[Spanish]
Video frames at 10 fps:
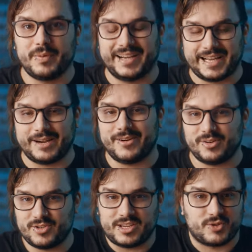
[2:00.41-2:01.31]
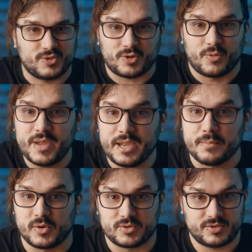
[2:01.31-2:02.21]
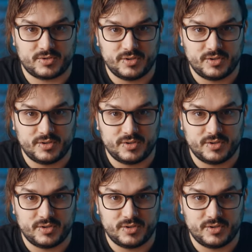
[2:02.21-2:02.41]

para grabarnos a nosotros mismos,